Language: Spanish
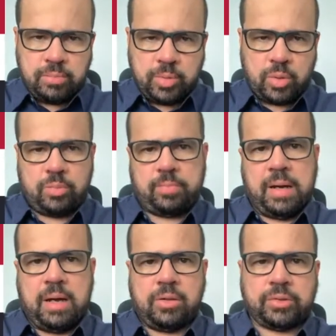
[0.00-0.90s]

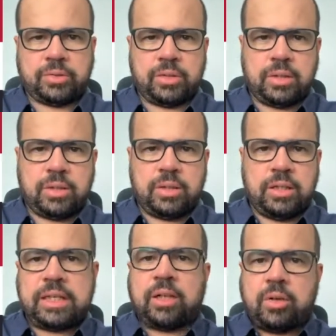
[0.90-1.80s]
preocupados
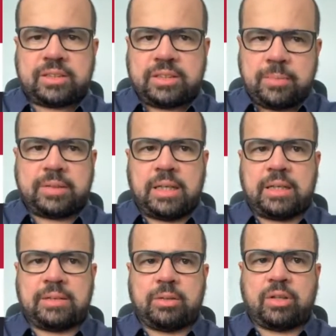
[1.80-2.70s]
y que no aceptan
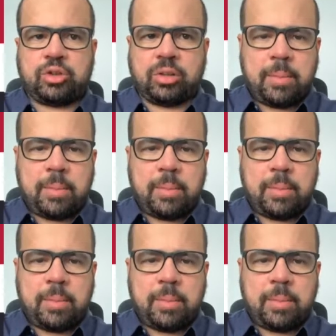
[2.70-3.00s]
la situación de